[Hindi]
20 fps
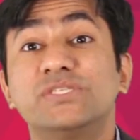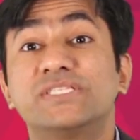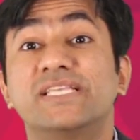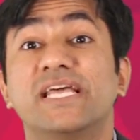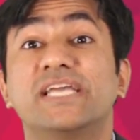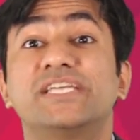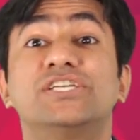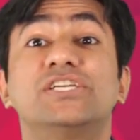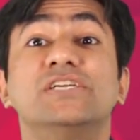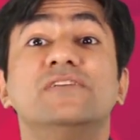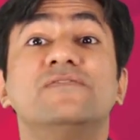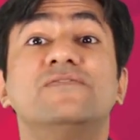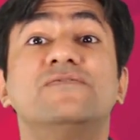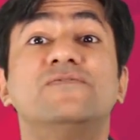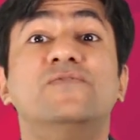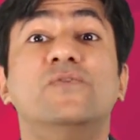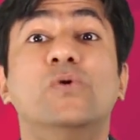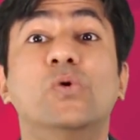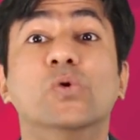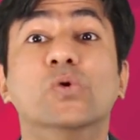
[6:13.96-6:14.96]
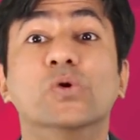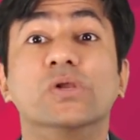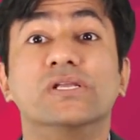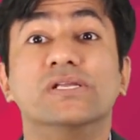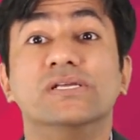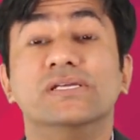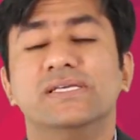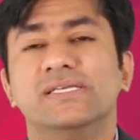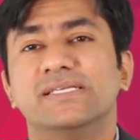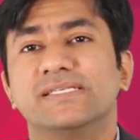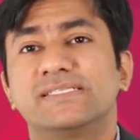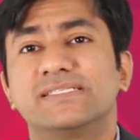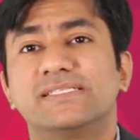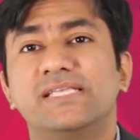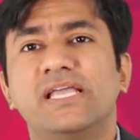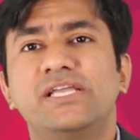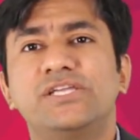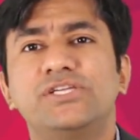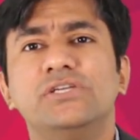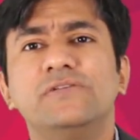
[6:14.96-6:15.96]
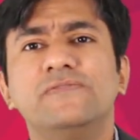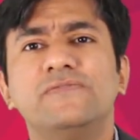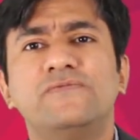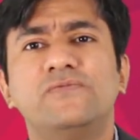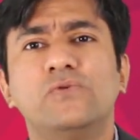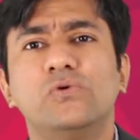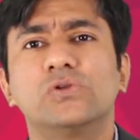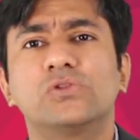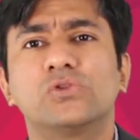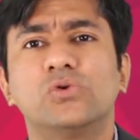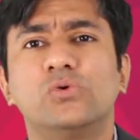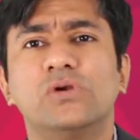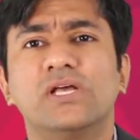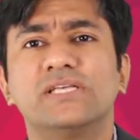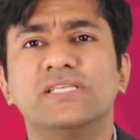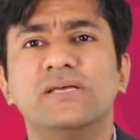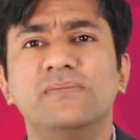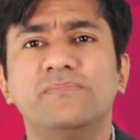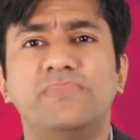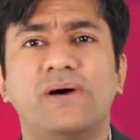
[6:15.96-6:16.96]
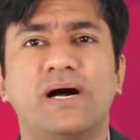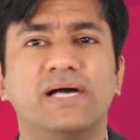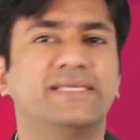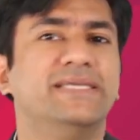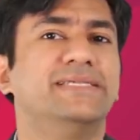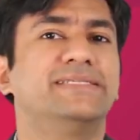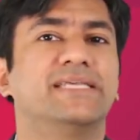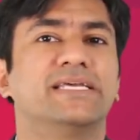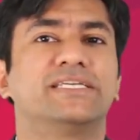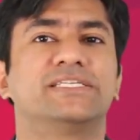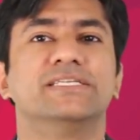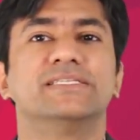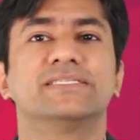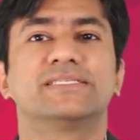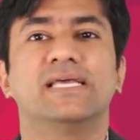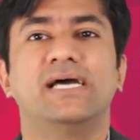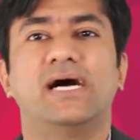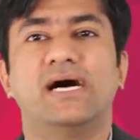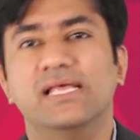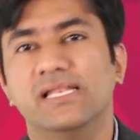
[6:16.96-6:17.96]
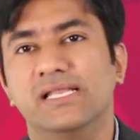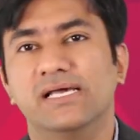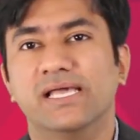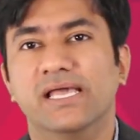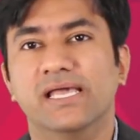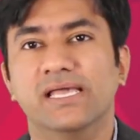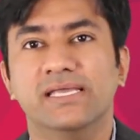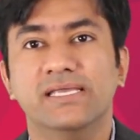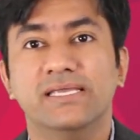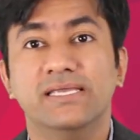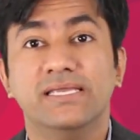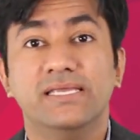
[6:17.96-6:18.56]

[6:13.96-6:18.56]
टू सेक्शन फोर सेक्शन फोर थोड़ा सा बाकी सेक्शन से अलग है